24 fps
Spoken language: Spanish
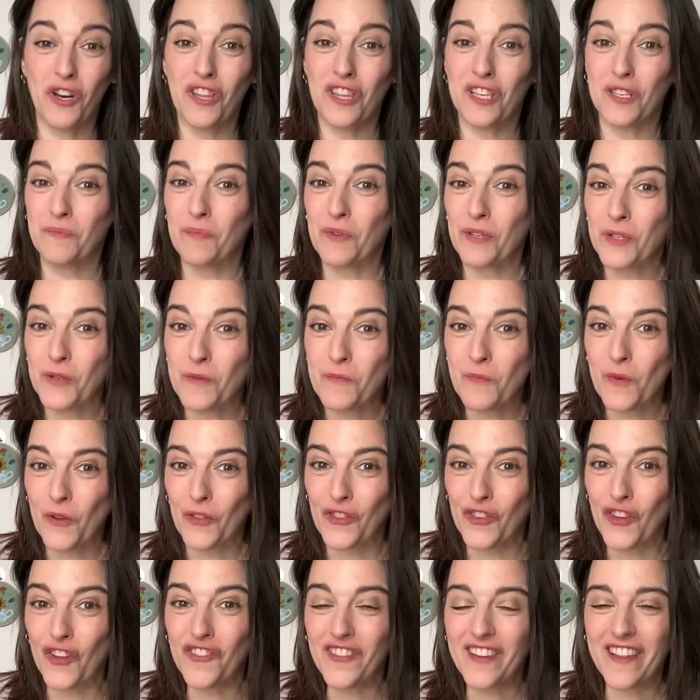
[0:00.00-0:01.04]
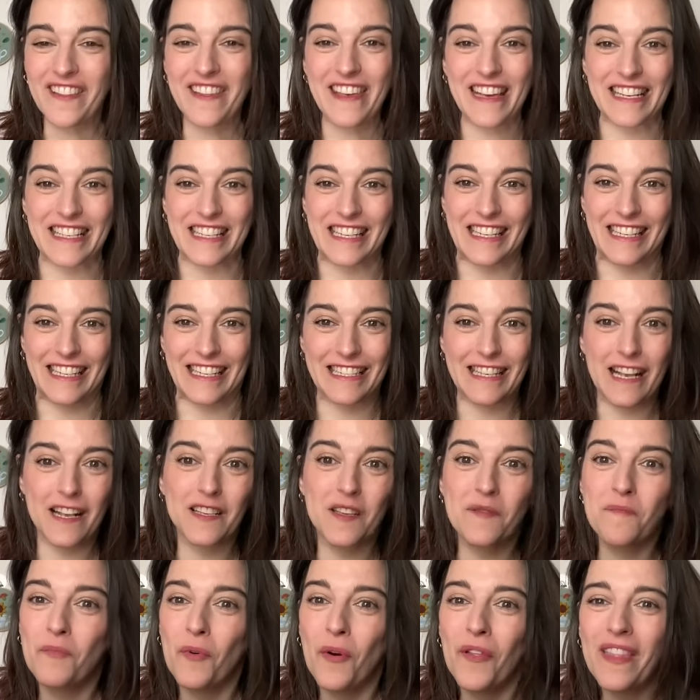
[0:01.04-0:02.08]
y después de un montón de días en casa
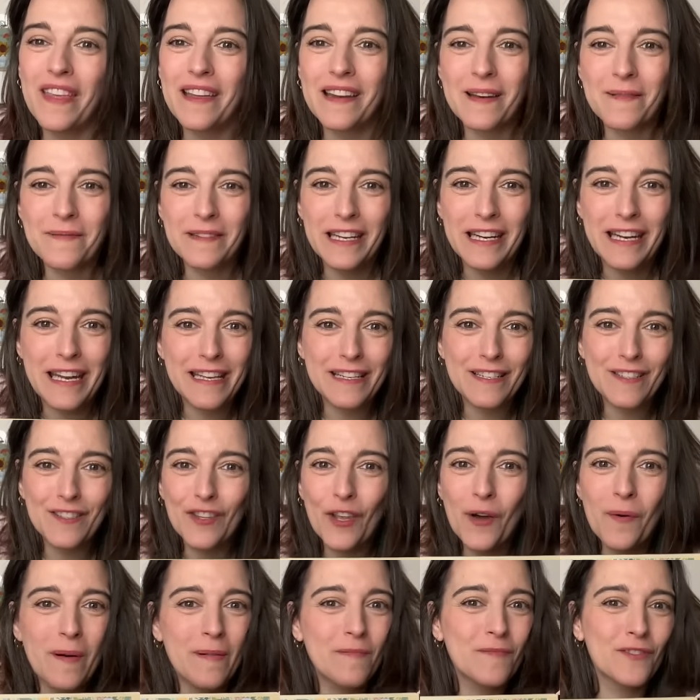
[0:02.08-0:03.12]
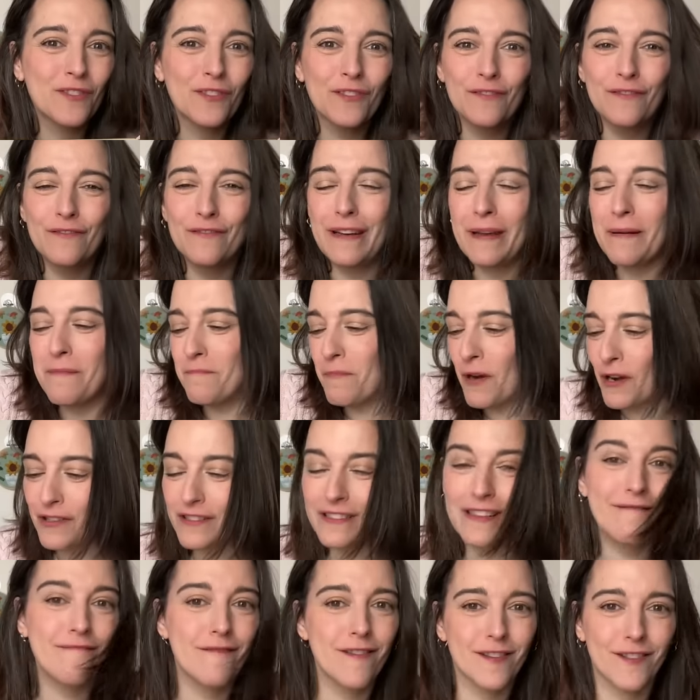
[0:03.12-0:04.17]
sin poder abrir esto, vamos con un
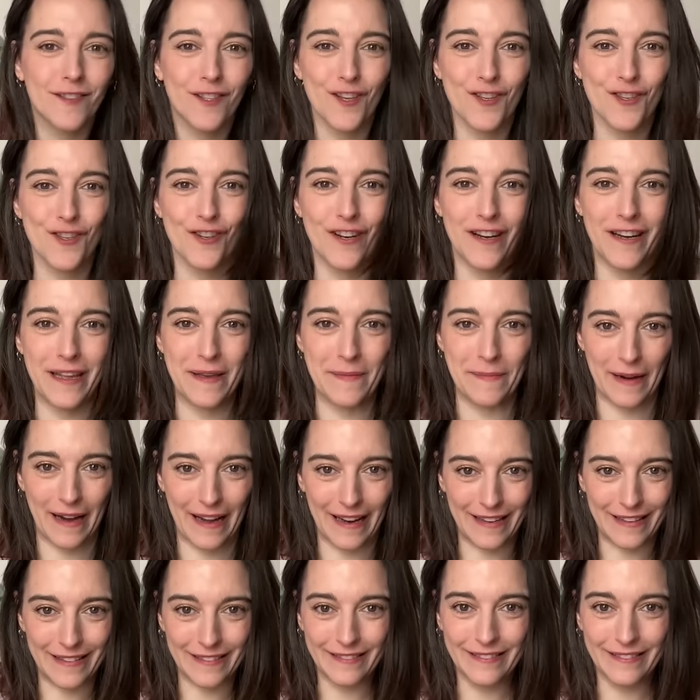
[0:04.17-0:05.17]
unboxing de Stationery Pal.